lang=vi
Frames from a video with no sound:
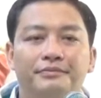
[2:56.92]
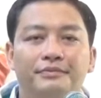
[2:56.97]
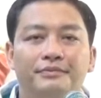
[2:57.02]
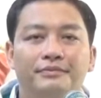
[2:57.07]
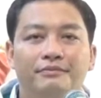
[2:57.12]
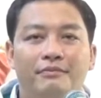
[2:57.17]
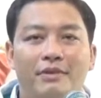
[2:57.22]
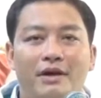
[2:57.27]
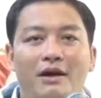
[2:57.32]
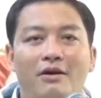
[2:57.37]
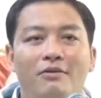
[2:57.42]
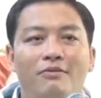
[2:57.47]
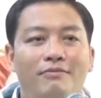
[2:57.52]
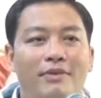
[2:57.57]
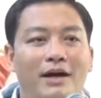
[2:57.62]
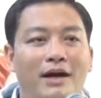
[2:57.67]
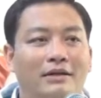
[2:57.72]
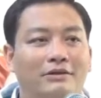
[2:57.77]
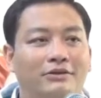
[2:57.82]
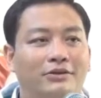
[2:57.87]
mà ông
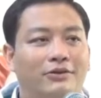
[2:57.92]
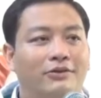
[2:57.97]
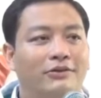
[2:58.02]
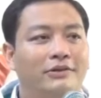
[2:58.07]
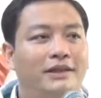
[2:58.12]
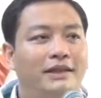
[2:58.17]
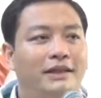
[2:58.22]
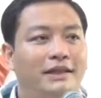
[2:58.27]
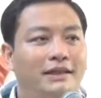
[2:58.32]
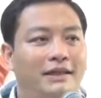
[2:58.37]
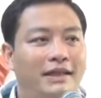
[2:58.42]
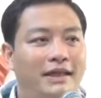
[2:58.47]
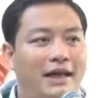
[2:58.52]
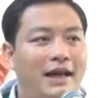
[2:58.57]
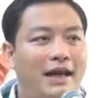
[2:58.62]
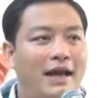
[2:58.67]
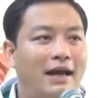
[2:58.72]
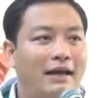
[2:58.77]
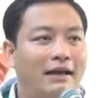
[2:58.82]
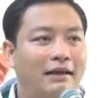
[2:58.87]
bà tổ tiên để
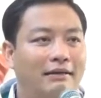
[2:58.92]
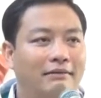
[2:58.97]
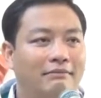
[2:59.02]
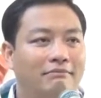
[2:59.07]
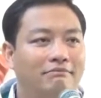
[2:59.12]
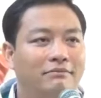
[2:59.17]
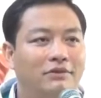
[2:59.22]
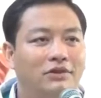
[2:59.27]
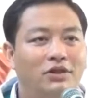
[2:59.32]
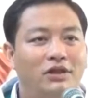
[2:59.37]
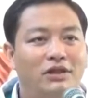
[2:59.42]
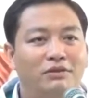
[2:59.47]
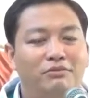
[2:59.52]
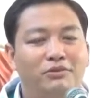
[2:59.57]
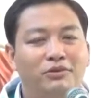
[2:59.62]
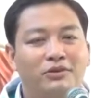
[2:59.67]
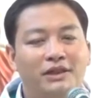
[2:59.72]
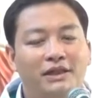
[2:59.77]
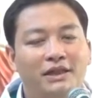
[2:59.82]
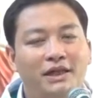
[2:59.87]
lại nó là
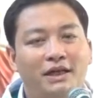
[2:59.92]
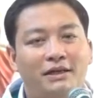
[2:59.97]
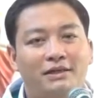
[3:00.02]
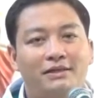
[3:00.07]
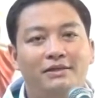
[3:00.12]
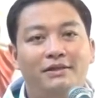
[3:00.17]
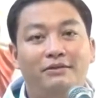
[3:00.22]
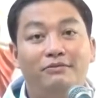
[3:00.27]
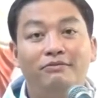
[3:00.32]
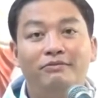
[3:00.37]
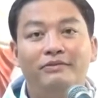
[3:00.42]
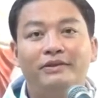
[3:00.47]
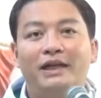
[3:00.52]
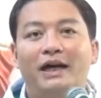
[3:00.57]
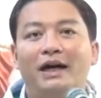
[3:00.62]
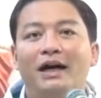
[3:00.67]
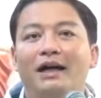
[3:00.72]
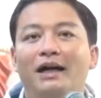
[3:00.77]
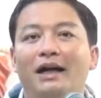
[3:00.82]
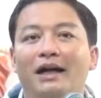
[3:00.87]
một cái hạt giống
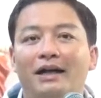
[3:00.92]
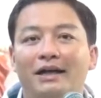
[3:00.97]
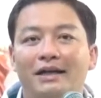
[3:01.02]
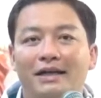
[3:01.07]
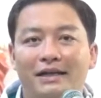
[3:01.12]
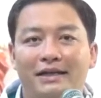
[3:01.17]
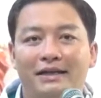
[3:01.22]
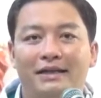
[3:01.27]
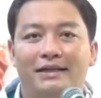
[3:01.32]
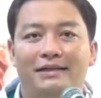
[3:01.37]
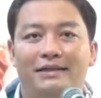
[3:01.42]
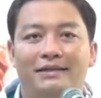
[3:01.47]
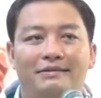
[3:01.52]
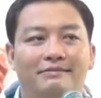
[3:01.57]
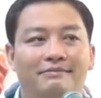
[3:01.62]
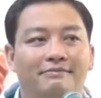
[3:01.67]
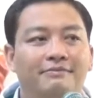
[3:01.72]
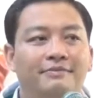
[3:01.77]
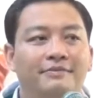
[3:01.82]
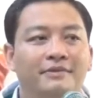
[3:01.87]
thần kỳ
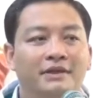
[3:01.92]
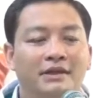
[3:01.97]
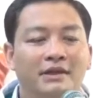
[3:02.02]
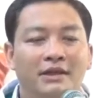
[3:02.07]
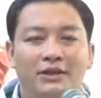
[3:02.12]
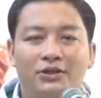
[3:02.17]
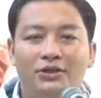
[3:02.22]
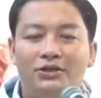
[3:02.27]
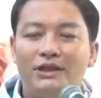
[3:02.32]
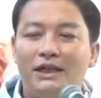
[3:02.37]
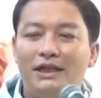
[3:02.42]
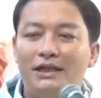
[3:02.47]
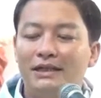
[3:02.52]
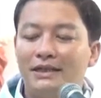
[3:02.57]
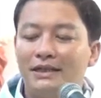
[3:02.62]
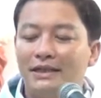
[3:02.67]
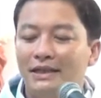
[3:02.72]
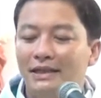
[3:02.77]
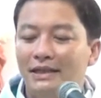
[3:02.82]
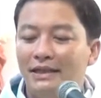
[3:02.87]
nó thần
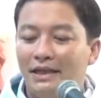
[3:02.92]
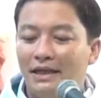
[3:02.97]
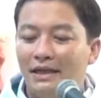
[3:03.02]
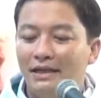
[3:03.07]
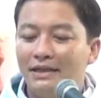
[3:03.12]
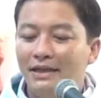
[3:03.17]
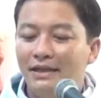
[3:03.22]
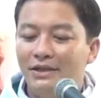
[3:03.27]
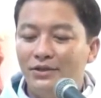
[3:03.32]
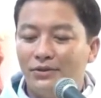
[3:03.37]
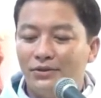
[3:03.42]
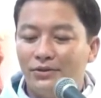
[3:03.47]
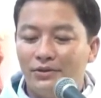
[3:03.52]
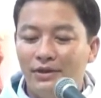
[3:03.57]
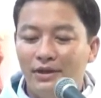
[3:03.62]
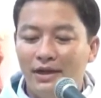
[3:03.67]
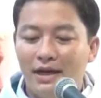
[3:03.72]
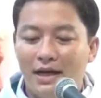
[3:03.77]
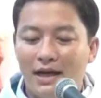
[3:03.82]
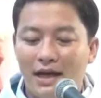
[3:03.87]
kỳ ở cái chỗ
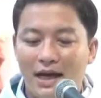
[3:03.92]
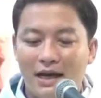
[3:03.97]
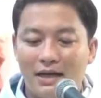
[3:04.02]
là hạt